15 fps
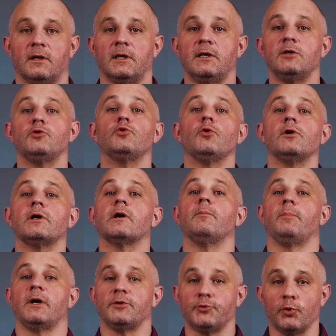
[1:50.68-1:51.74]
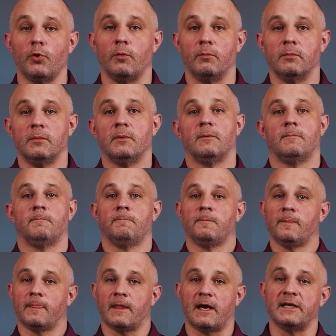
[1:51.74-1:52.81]
И только потом
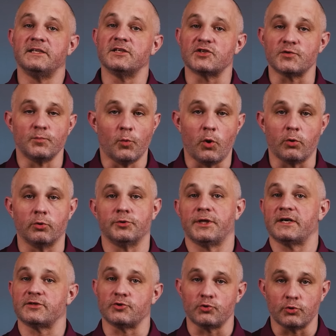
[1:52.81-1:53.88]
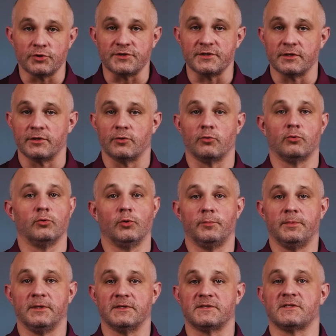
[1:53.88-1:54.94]
они смогут осознанно
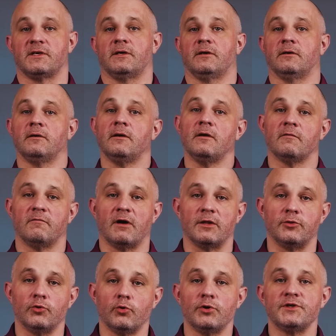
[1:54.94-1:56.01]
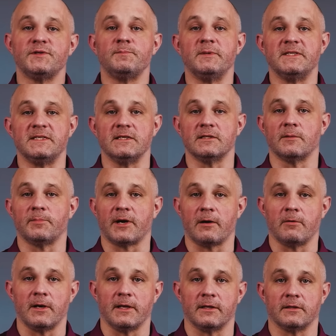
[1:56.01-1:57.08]
углубиться в одно из пяти
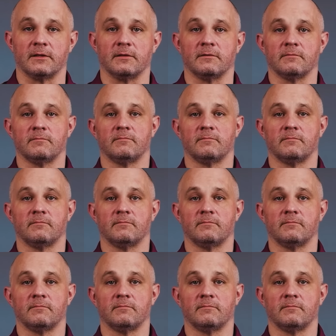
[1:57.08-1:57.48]
направлений.